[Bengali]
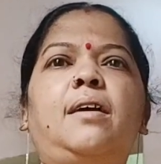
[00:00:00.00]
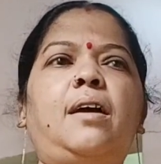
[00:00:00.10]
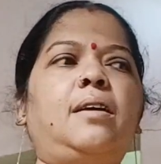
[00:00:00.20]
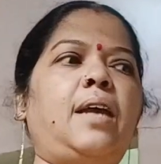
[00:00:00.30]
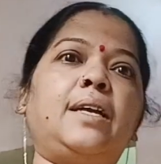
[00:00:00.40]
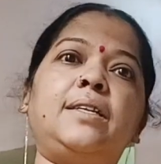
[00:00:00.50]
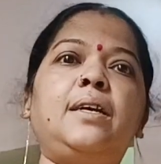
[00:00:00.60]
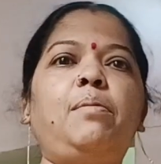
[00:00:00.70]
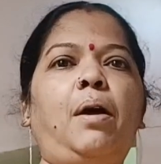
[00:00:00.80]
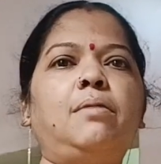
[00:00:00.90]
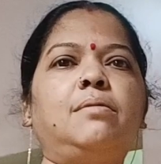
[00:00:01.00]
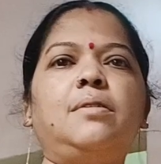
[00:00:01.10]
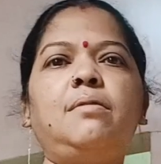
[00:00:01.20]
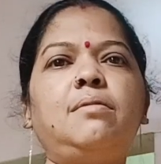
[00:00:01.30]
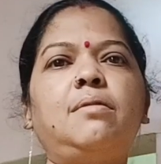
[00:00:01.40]
আর একদিকে ভালো
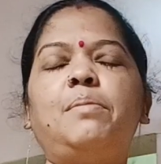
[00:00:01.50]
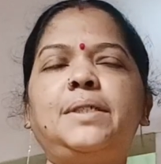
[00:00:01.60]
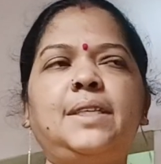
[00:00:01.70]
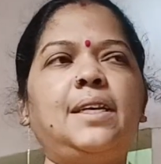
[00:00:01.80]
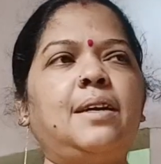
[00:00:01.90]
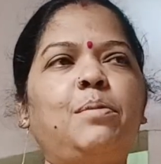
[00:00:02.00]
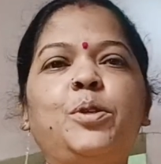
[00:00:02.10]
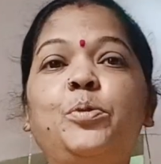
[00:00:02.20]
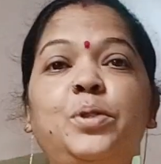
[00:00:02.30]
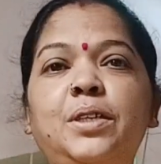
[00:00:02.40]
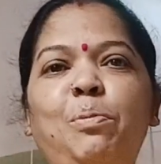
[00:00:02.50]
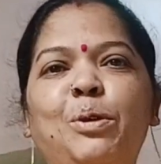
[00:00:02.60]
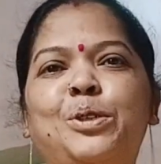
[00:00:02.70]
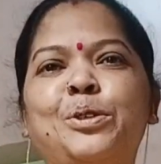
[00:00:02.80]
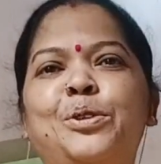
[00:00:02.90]
জানো তো আমার ছেলেটা আবার দুধ চা
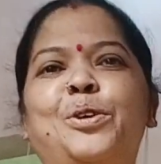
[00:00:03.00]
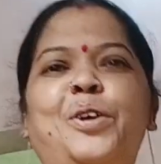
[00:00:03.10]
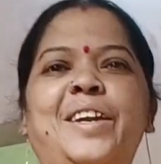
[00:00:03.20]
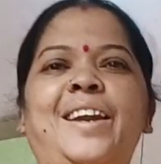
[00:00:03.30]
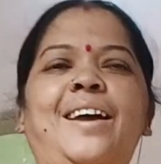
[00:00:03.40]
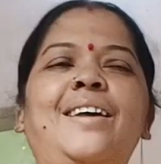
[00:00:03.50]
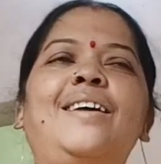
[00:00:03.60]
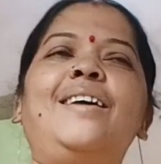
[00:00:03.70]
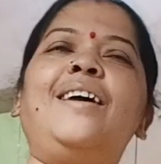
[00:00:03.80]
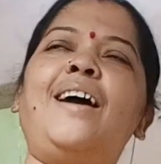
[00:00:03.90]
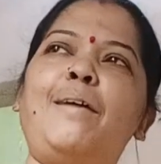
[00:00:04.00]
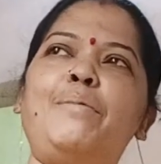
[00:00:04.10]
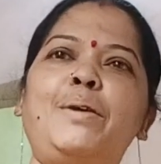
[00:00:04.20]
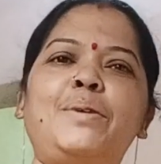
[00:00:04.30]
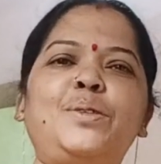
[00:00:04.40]
পছন্দ করে না আমি
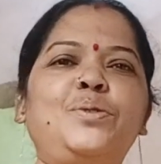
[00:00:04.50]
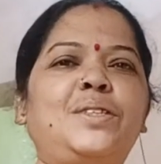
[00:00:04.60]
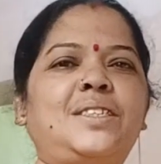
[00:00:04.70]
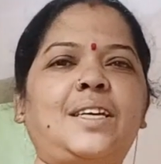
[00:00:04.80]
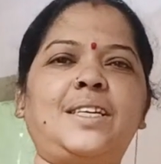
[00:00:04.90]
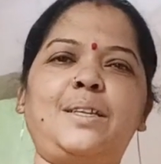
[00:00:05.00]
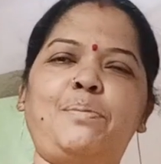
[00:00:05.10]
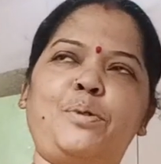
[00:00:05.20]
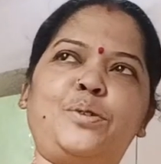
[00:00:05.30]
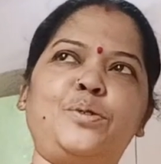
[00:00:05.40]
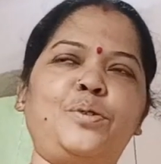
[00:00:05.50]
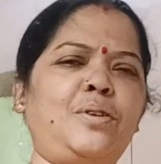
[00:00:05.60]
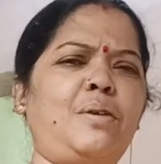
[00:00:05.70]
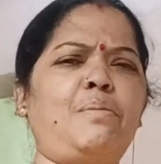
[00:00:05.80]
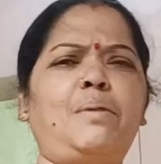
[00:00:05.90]
আবার দুধ চা খেতে পছন্দ
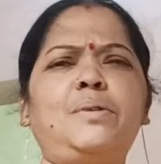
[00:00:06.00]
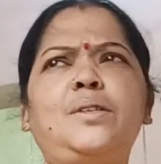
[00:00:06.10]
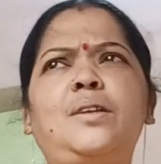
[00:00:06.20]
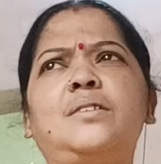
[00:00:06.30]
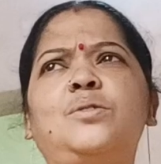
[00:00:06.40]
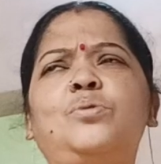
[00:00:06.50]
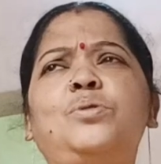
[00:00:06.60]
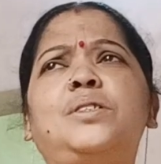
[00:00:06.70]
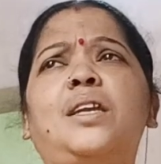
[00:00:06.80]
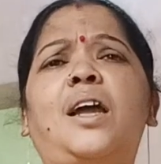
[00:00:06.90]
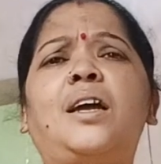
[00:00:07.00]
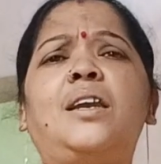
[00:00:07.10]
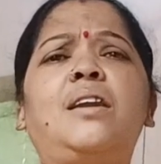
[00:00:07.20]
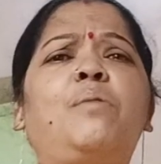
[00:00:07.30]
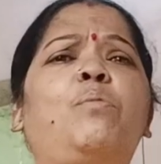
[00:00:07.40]
করি আমার না দুধ চা না
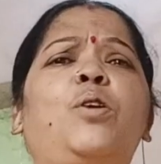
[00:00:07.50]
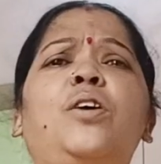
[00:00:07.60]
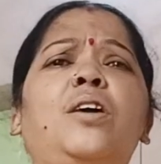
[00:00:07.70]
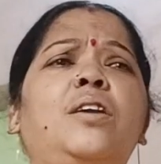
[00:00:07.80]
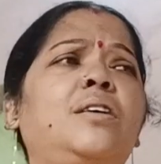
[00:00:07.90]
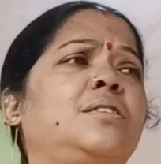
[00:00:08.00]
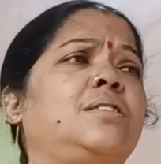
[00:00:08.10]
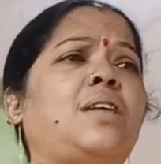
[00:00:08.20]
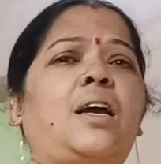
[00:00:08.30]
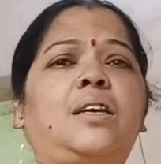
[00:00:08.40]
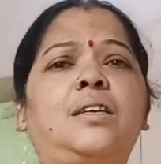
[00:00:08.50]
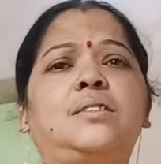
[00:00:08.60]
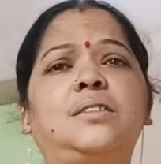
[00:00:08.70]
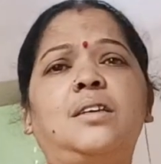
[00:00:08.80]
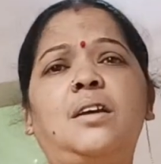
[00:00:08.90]
খেলে না মনে হয় না যে চা
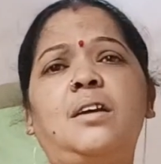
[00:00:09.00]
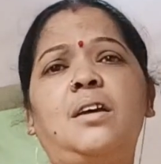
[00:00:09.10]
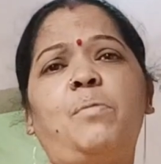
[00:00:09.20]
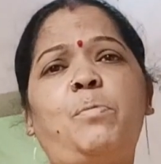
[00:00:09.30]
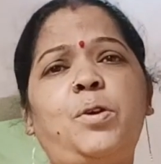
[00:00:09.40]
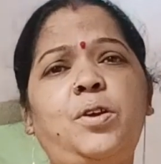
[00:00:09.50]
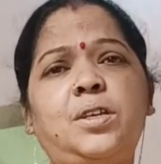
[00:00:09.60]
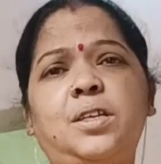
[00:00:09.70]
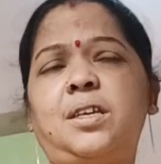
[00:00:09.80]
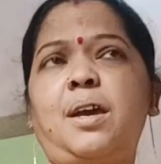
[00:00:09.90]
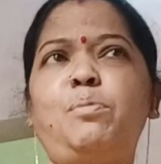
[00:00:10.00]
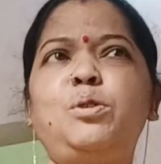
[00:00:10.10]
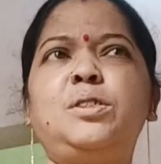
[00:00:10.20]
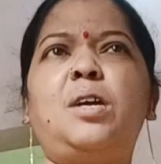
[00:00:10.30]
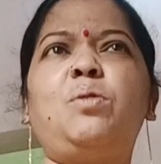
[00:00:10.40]
খেয়েছি মনে হয় কি কেমন
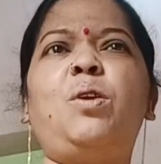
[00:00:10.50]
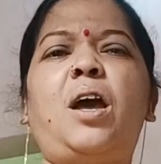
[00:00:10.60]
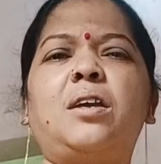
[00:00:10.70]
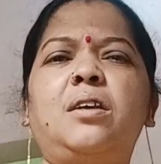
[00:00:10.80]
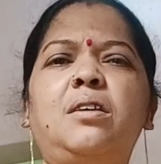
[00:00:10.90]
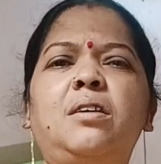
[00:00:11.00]
যেন লাগে